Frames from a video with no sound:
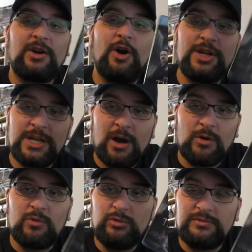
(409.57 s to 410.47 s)
Ihr könnt ihn
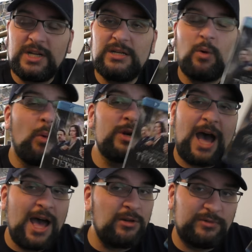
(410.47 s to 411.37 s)
auch gut finden,
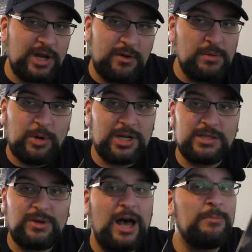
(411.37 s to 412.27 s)
ohne Ahnung von Harry
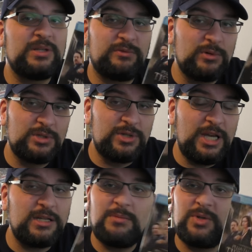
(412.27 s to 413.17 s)
Potter zu haben. Das
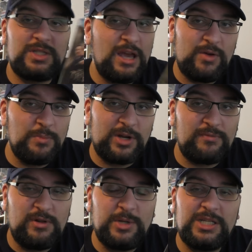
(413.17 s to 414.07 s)
funktioniert. Ihr müsst die Harry
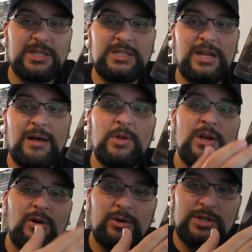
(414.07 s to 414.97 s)
Potter-Filme nicht gesehen haben
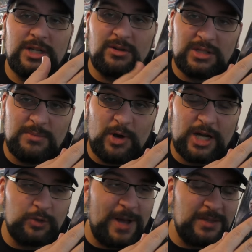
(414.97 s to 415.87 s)
und könnt hier trotzdem
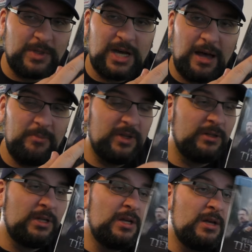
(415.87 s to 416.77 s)
euren Spaß mit haben.
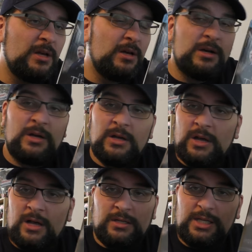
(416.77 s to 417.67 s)
Ne?
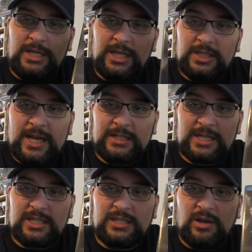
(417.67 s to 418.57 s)
Ich denke,
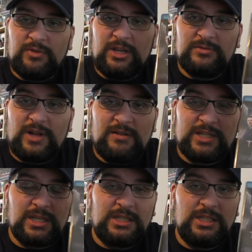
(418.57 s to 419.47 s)
das ist auf jeden Fall
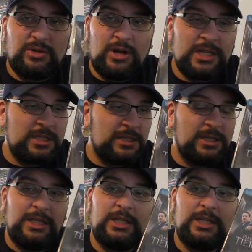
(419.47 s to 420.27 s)
was richtig Tolles.